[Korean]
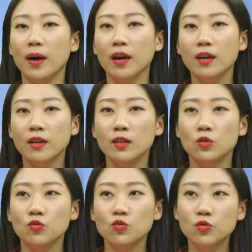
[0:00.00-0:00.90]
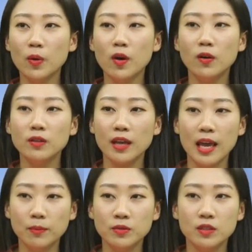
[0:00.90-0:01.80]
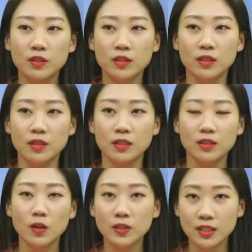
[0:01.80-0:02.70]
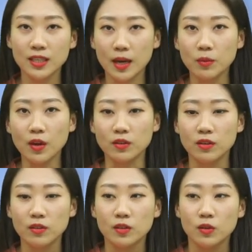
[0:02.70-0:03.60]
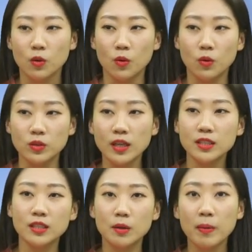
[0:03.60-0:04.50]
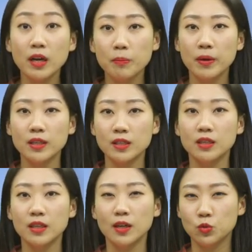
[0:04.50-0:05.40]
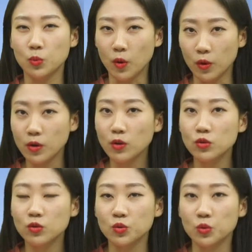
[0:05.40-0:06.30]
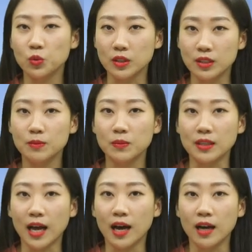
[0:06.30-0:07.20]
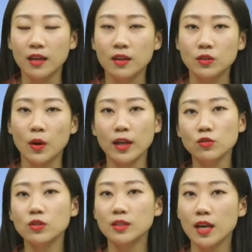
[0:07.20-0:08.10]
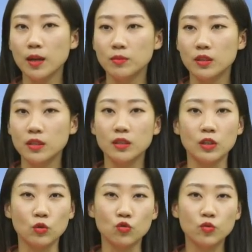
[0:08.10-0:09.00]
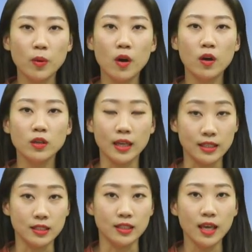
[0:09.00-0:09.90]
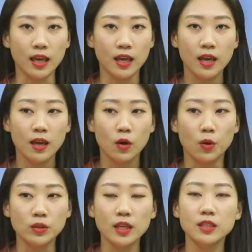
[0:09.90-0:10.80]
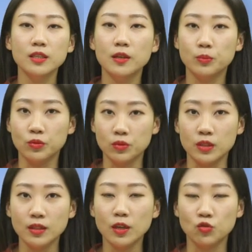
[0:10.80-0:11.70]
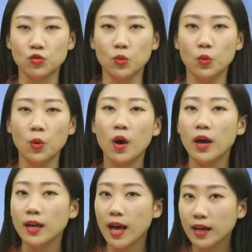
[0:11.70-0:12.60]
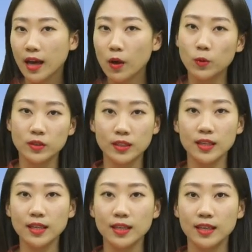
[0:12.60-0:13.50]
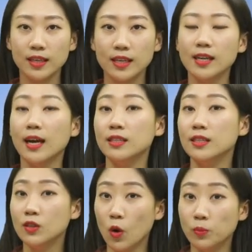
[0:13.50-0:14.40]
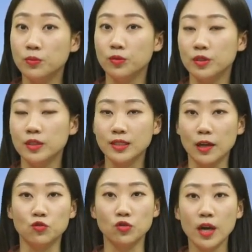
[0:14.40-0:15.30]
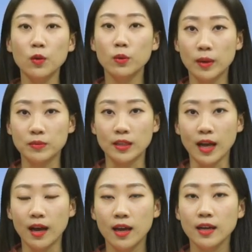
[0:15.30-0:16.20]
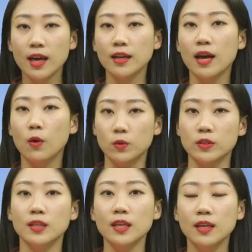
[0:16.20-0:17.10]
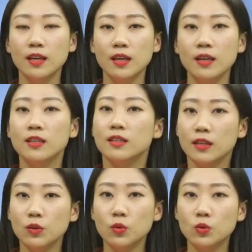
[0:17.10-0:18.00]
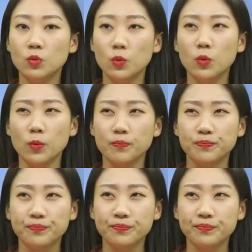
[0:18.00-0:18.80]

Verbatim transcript: 막 우버 앱을 설치하면 어, 택시를 빨리빨리 찾기가 좀 어려울 수도 있습니다. 그래서 한국 사람들은 이 우버 대신에 어, 택시를 부를 때 주로 카카오티라는 어플을 자주 사용합니다. 카카오티. 그리고 또,